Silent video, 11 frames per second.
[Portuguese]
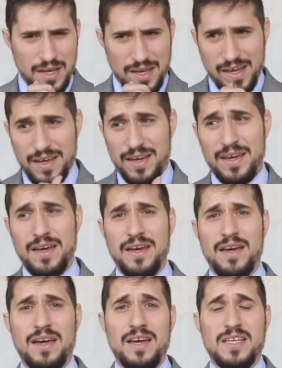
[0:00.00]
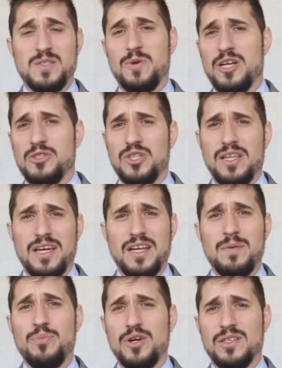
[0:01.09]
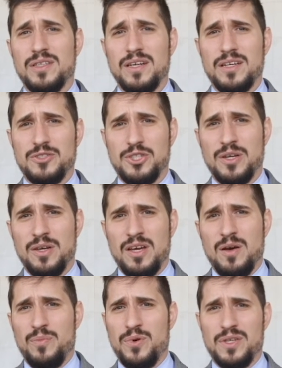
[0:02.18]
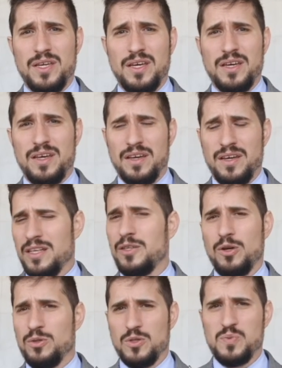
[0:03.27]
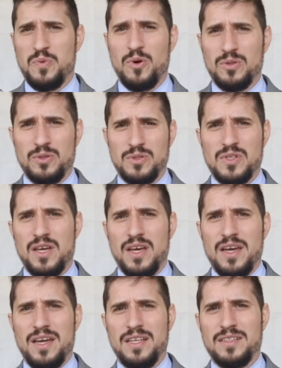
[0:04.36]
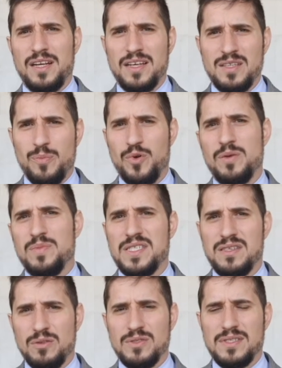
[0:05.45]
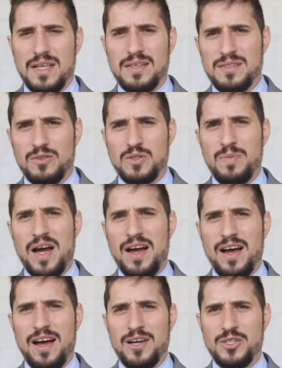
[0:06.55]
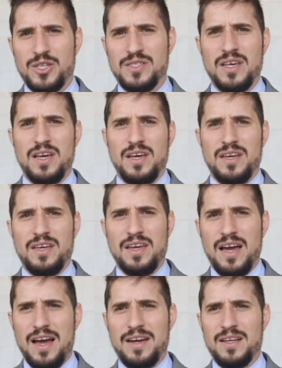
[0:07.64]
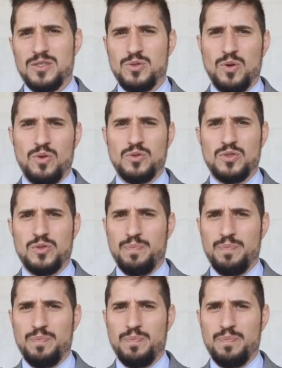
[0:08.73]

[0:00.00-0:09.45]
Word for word: É, esse projeto de lei é importante porque, entre outros pontos, ele traz a proibição de instalação de barragens em áreas onde,